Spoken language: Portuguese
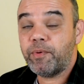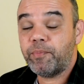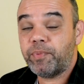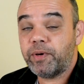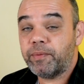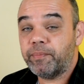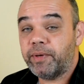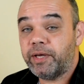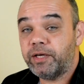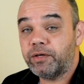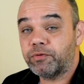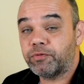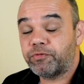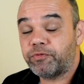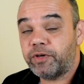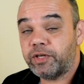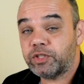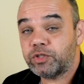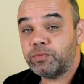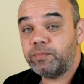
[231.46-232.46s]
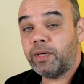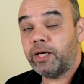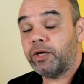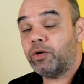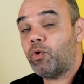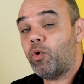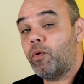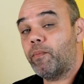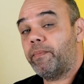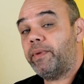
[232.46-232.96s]
I fez uma
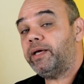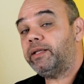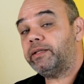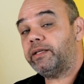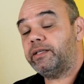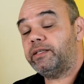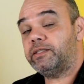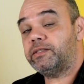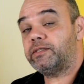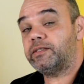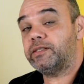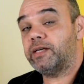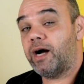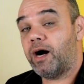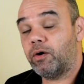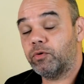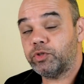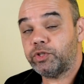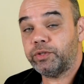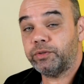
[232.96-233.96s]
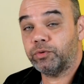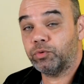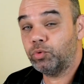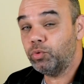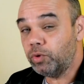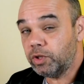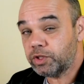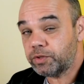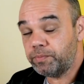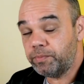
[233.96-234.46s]
encomenda inicial de
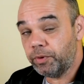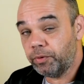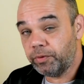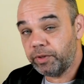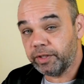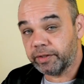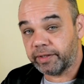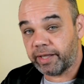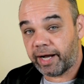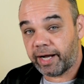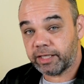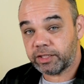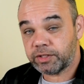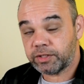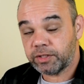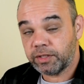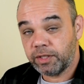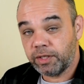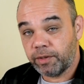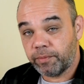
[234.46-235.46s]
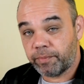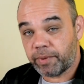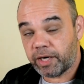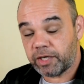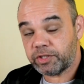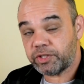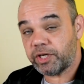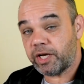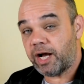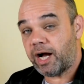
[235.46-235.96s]
2 mil unidades
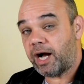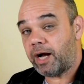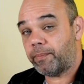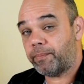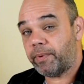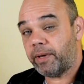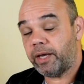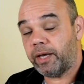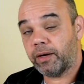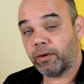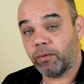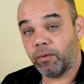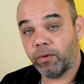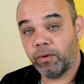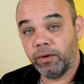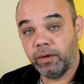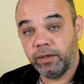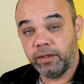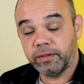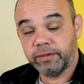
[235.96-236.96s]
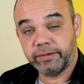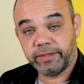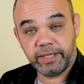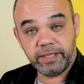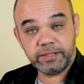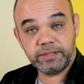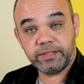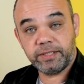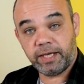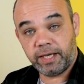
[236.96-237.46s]
para Girard Perregaux
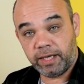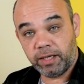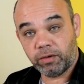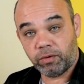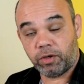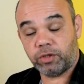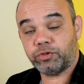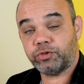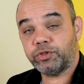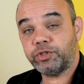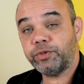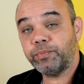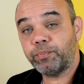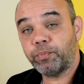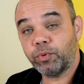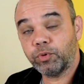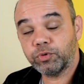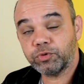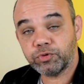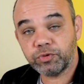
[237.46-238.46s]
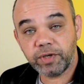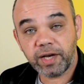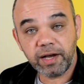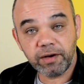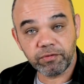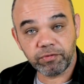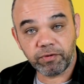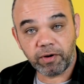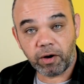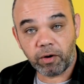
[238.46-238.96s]
desse relógio de pulso
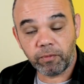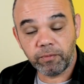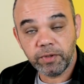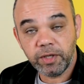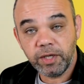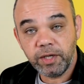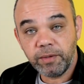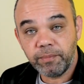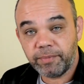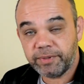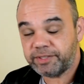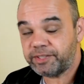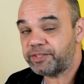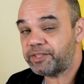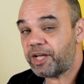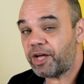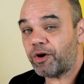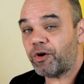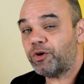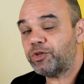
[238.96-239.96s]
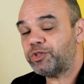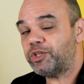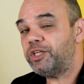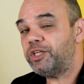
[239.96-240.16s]
naval. Mas esse relógio